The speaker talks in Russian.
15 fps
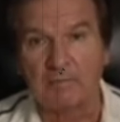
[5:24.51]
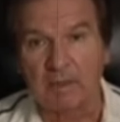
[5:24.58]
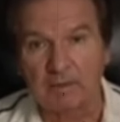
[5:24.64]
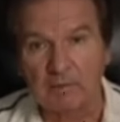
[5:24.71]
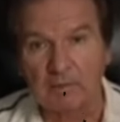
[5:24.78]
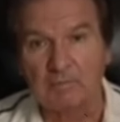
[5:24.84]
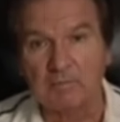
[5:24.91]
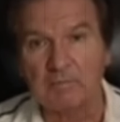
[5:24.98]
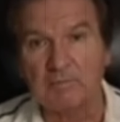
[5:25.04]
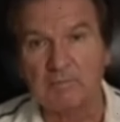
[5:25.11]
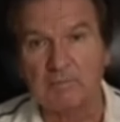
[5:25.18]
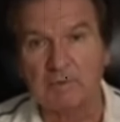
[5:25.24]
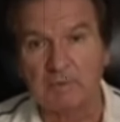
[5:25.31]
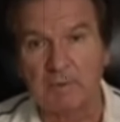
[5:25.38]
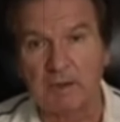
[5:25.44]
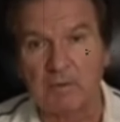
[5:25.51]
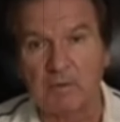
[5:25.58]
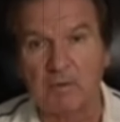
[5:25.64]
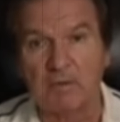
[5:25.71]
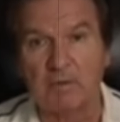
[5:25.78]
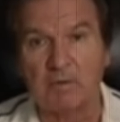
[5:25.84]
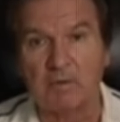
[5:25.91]
потом
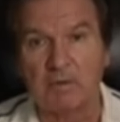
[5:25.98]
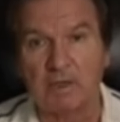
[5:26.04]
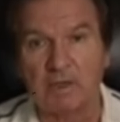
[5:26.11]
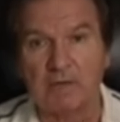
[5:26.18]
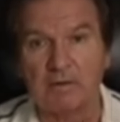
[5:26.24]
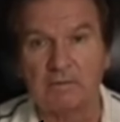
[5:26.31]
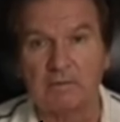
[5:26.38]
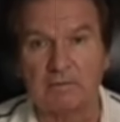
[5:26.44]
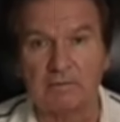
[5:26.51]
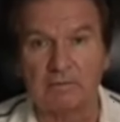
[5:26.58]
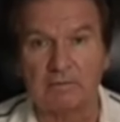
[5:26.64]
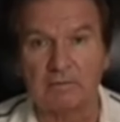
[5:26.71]
спокойно уже